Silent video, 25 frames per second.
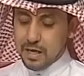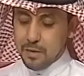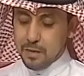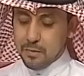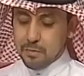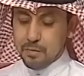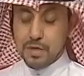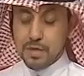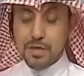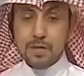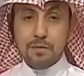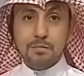
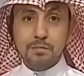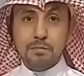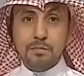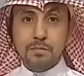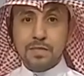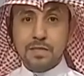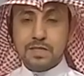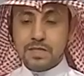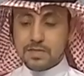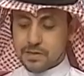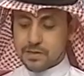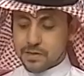من
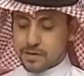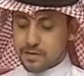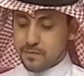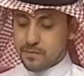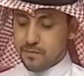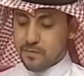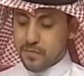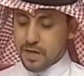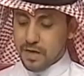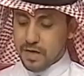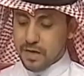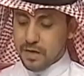مصر
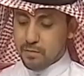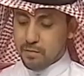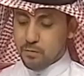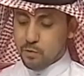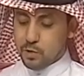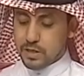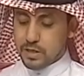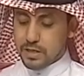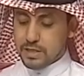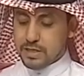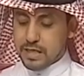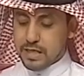
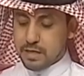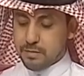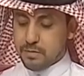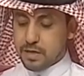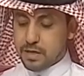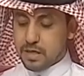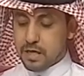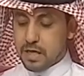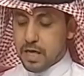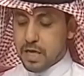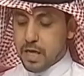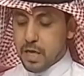
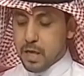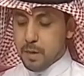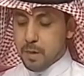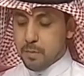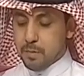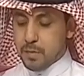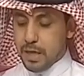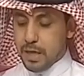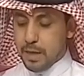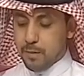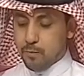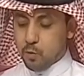المتسابق
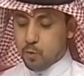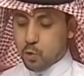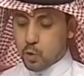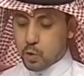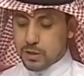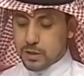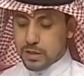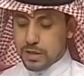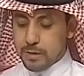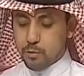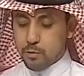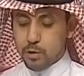
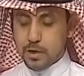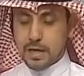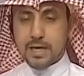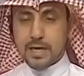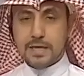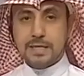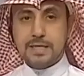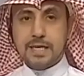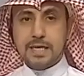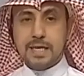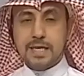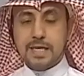محمود أبو
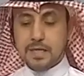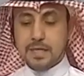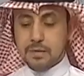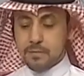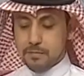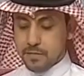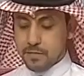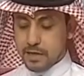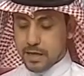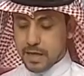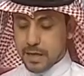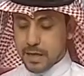
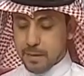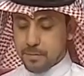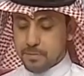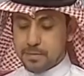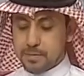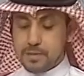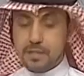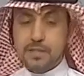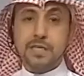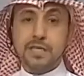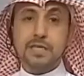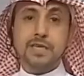العزايم
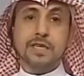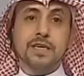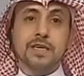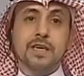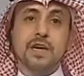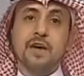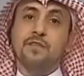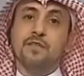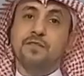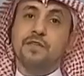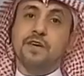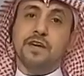عبد
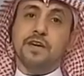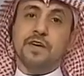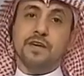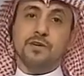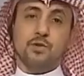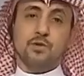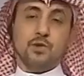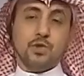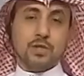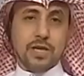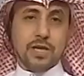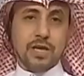الرافع
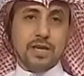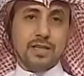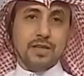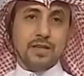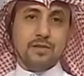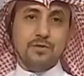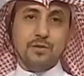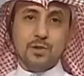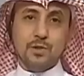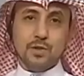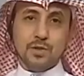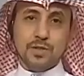نشاهد
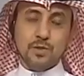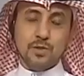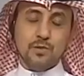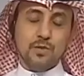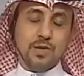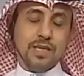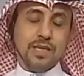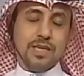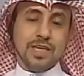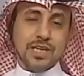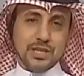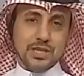الفيديو
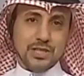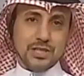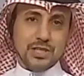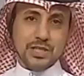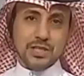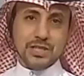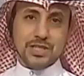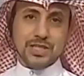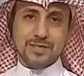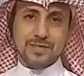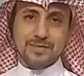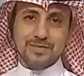سويا على
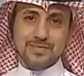الشاشة